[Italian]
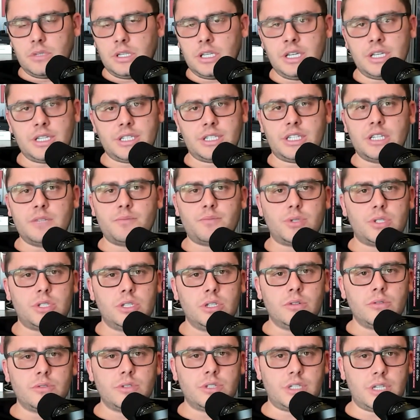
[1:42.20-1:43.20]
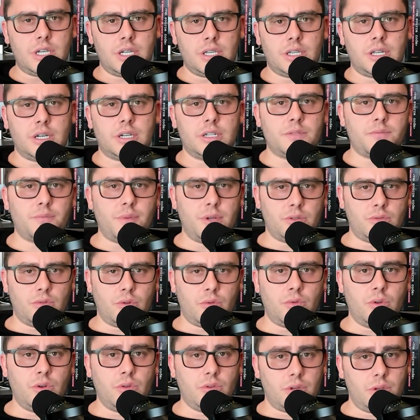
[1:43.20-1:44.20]
XYZ rispetto a
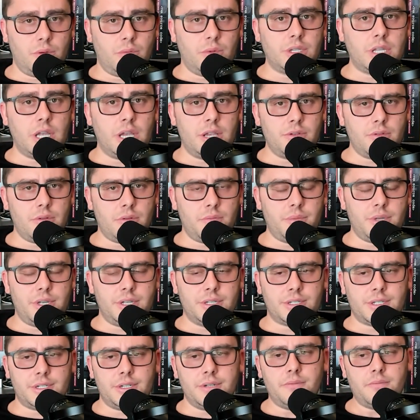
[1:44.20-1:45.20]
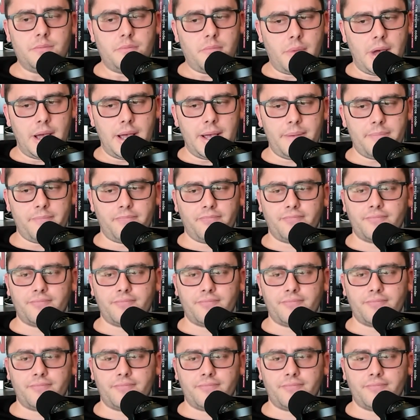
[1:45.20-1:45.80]
quello che guadagno al mese, ma